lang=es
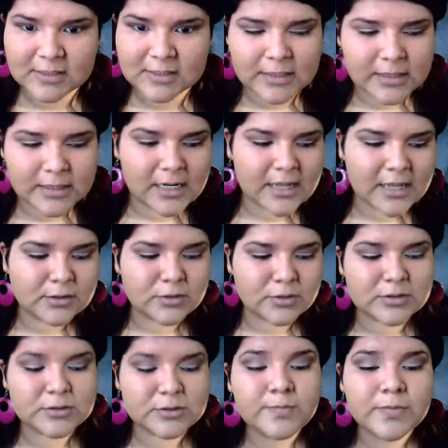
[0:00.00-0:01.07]
y desarreglada y todo
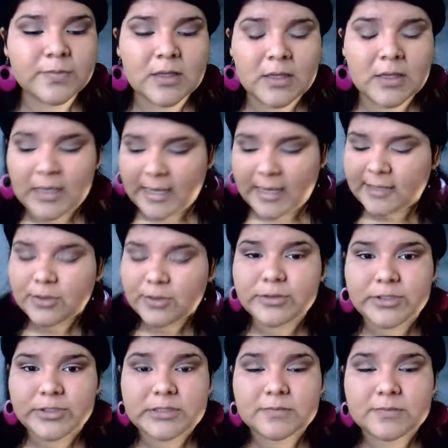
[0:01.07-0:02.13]
eso.
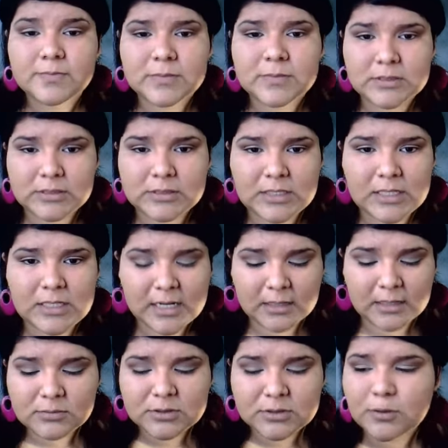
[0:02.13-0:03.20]
Entonces, si
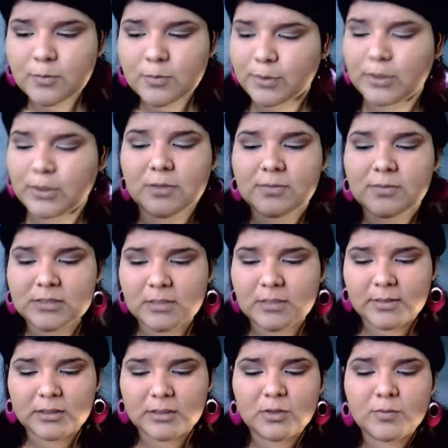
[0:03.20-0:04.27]
queremos ser un poquito más
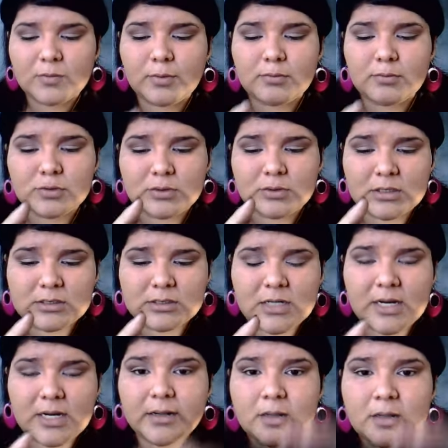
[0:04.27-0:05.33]
dramático, podemos
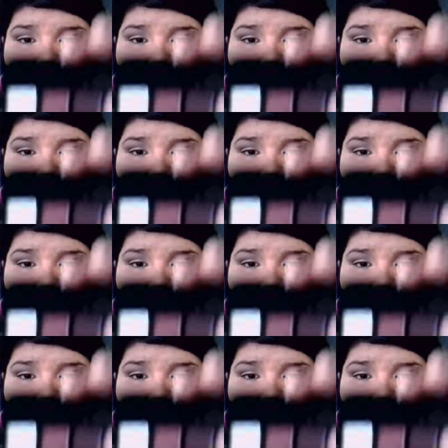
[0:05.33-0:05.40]
utilizar